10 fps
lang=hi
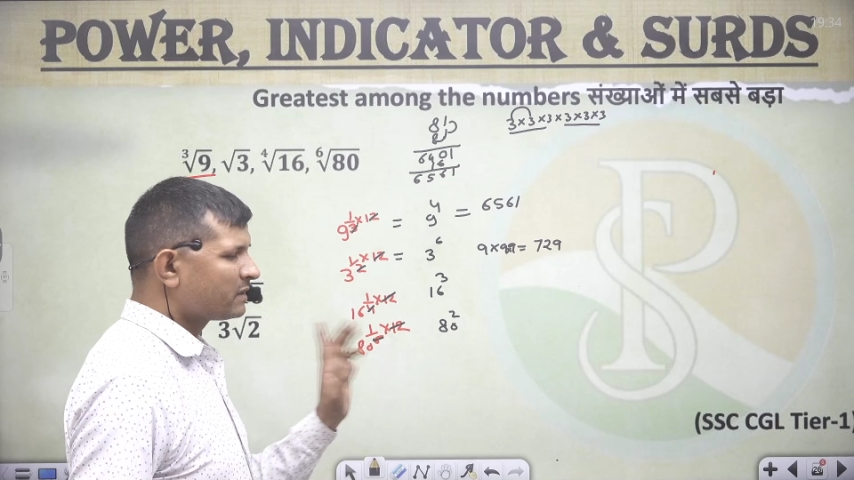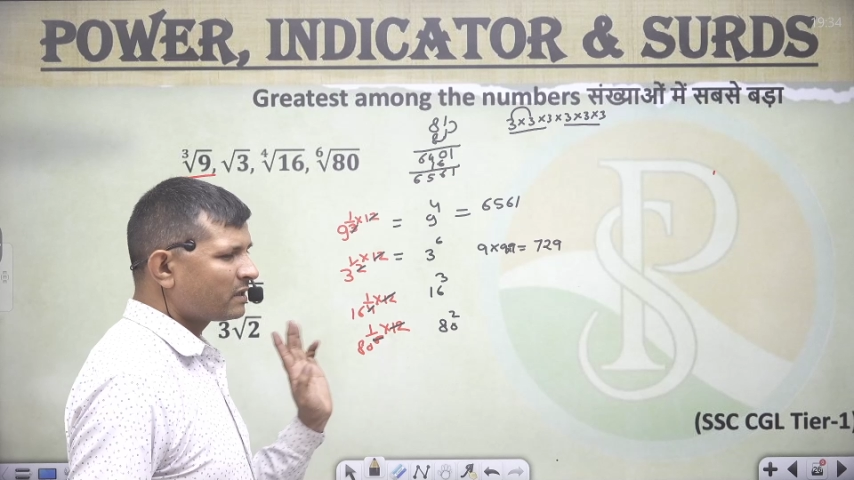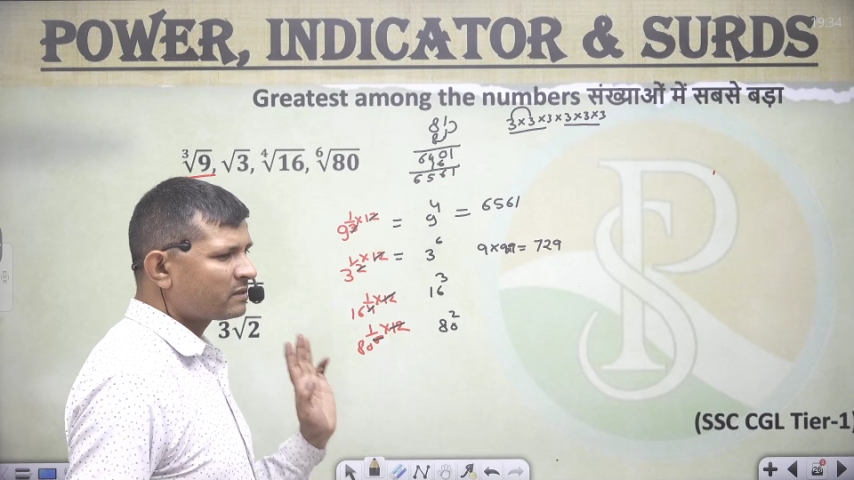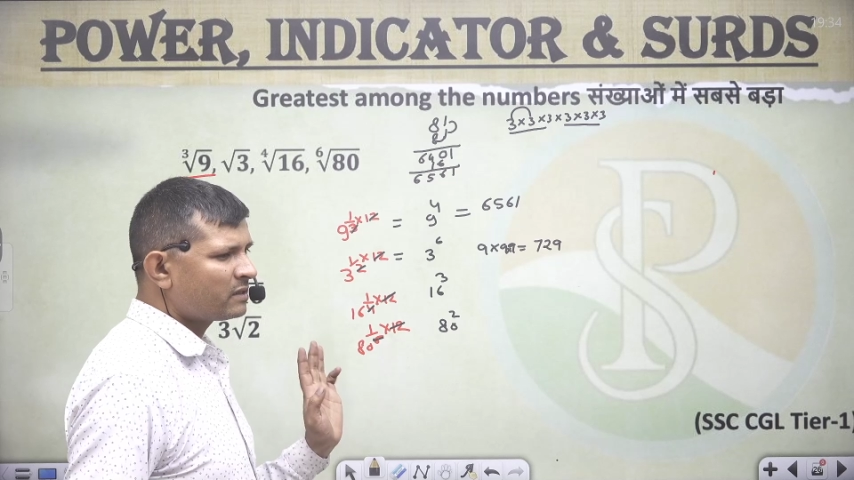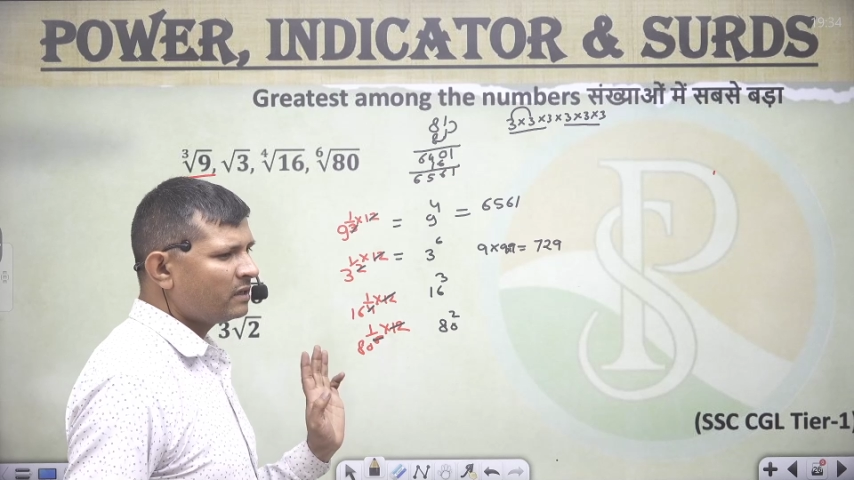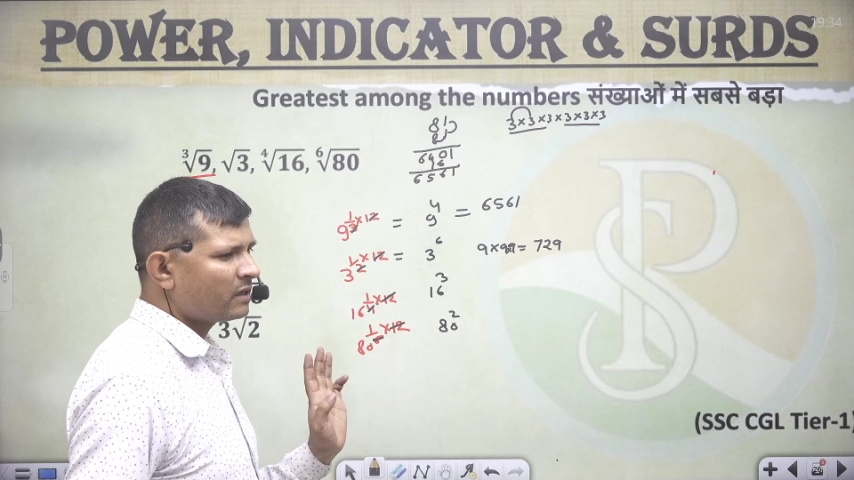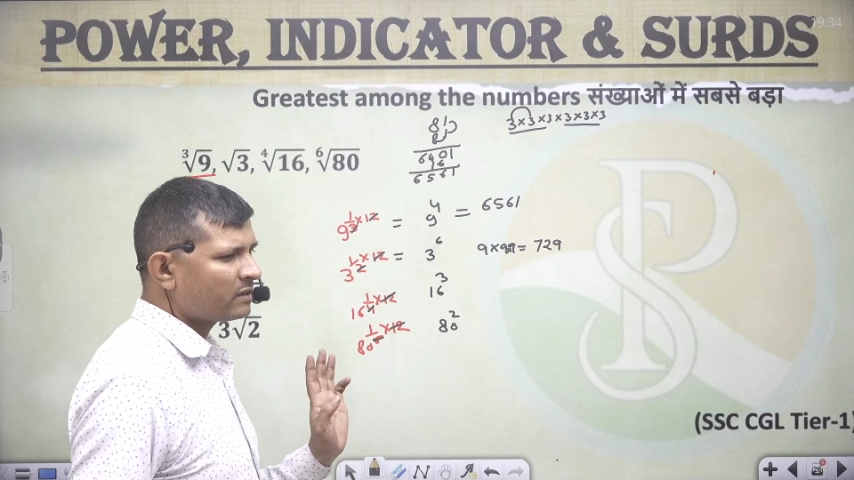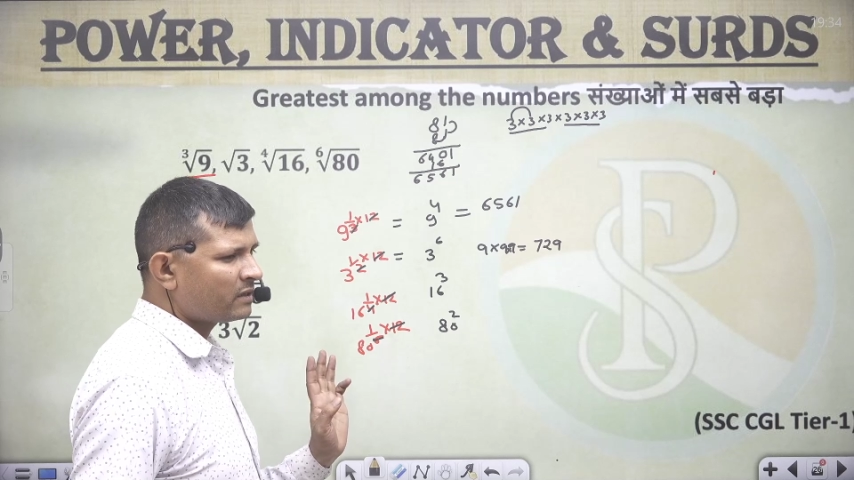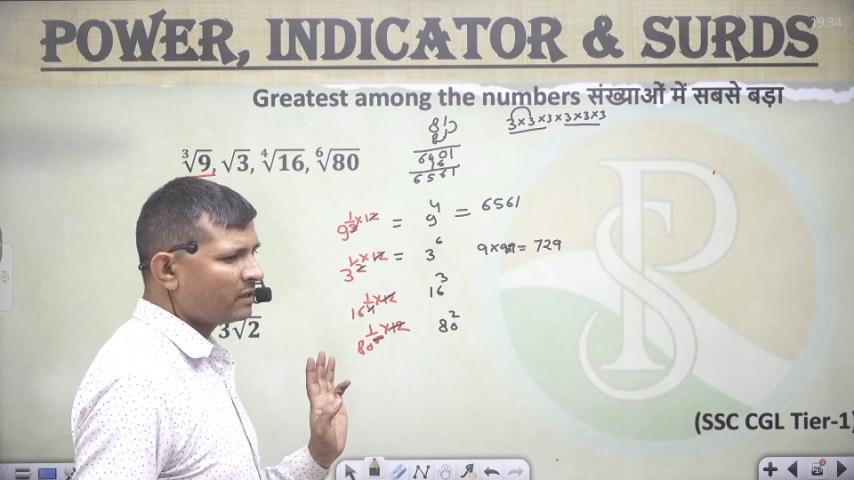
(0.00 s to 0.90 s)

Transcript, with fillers: सिक्सटीन का थ्री